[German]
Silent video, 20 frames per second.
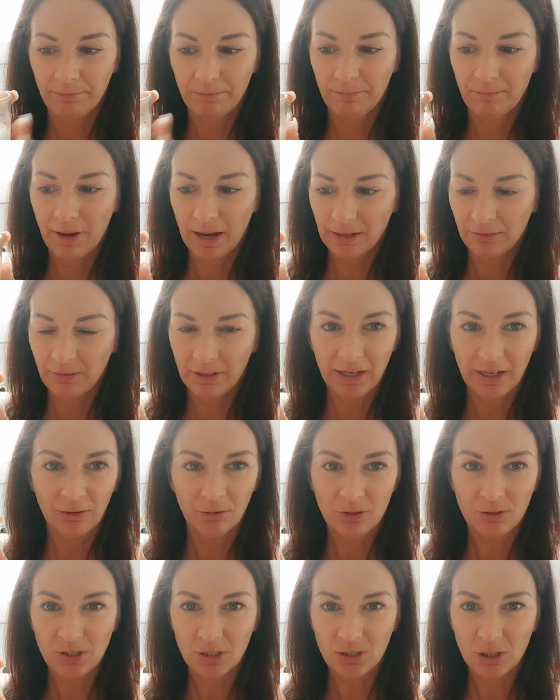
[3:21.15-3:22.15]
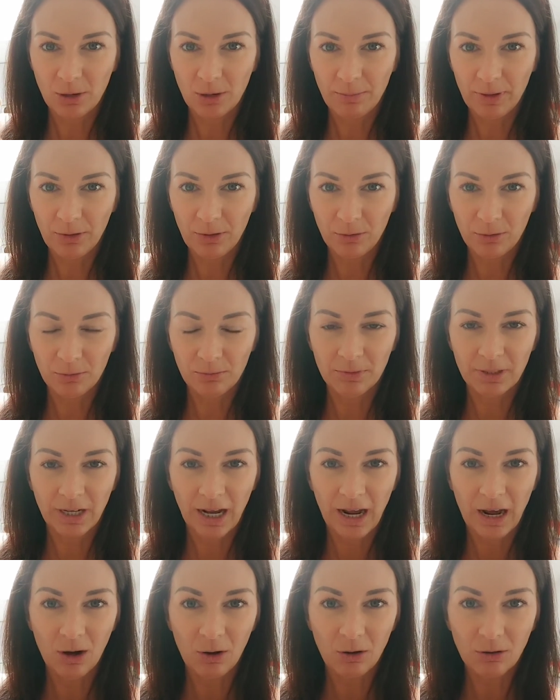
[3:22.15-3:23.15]
machen wir dann unser Topping oben
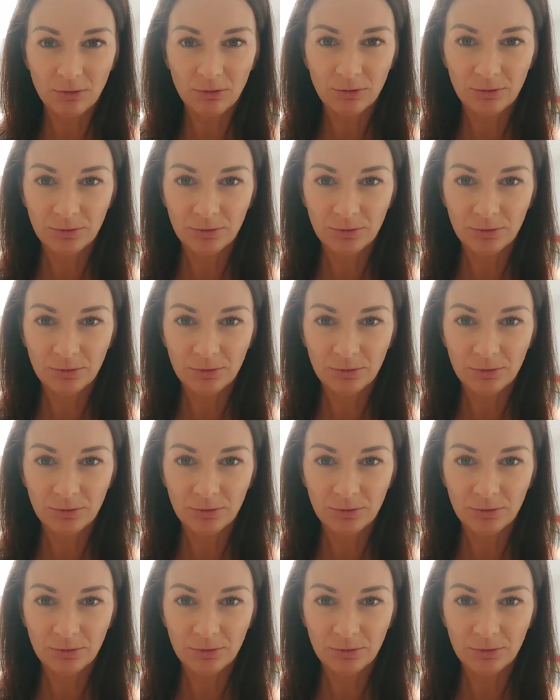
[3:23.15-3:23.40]
drauf.